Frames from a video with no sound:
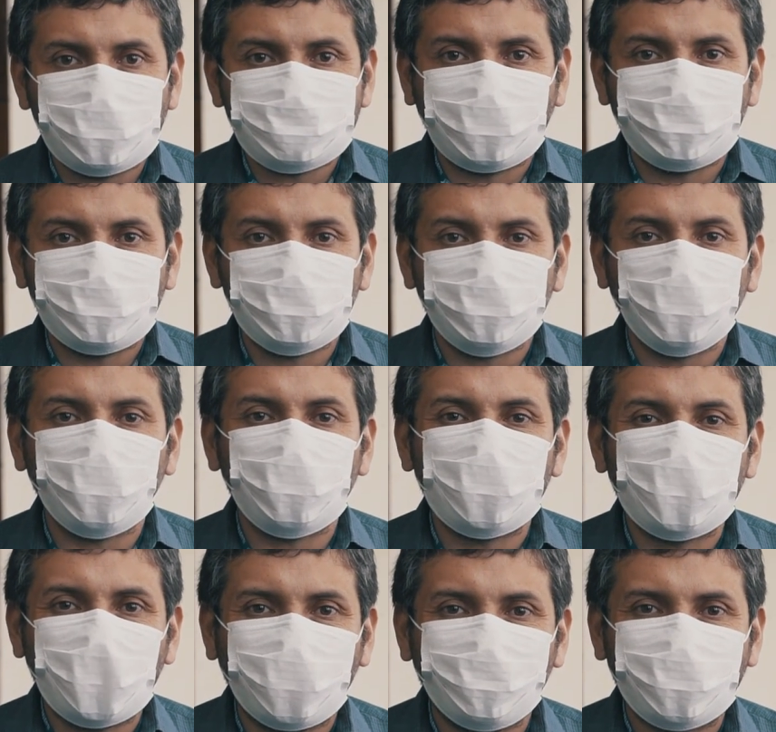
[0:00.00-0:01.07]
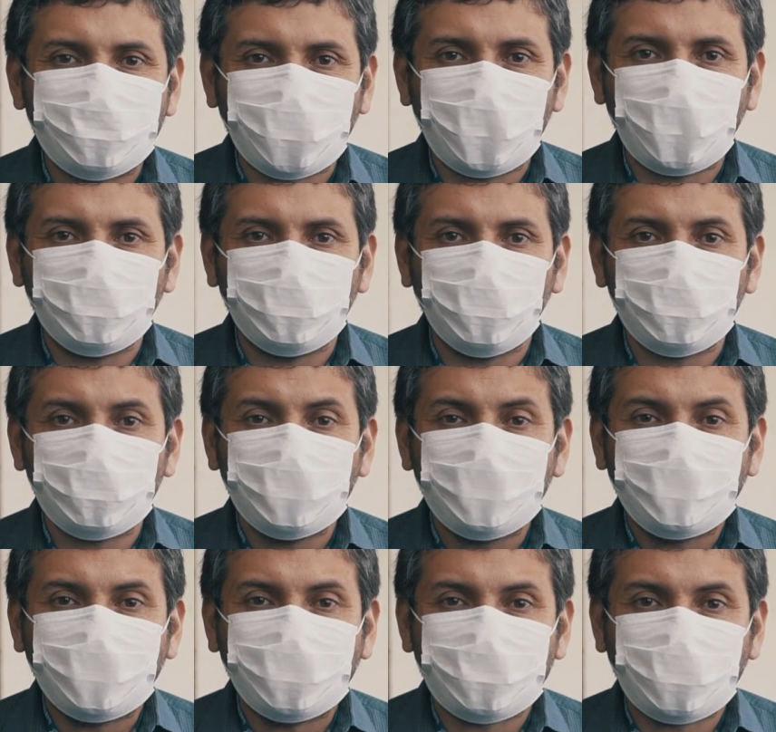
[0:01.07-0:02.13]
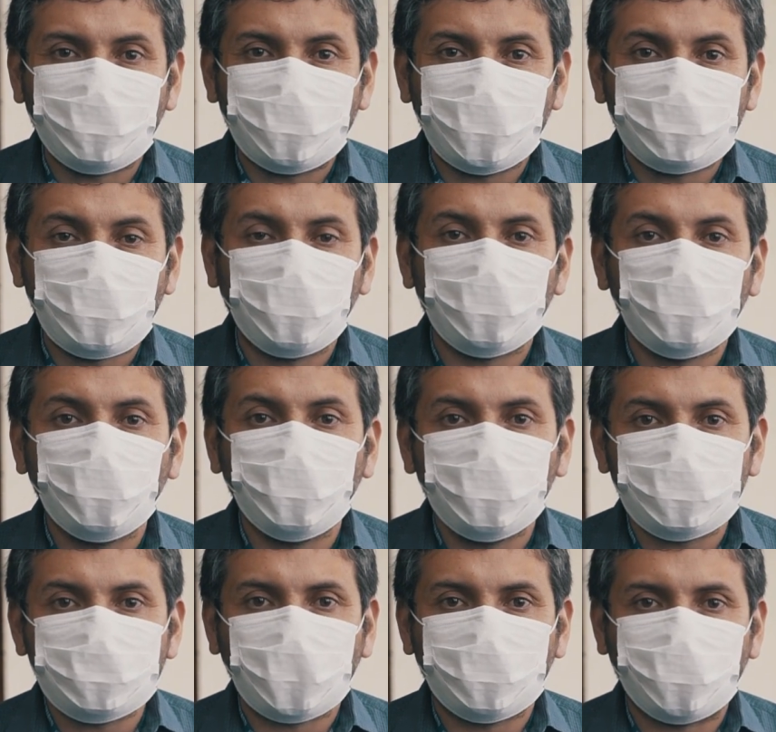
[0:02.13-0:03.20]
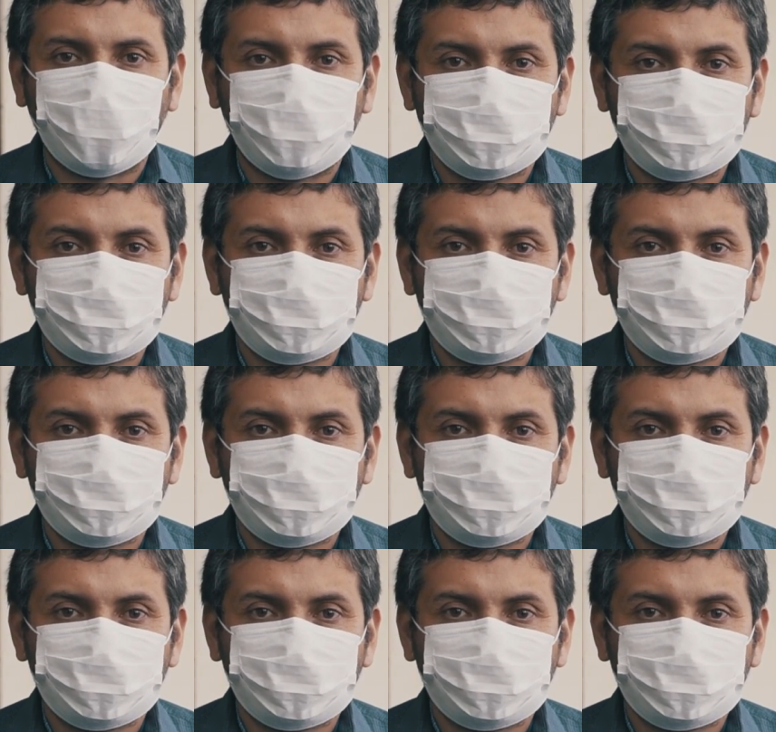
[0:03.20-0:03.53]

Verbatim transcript: que se han visto hoy día afectadas por esta pandemia por no poder trabajar.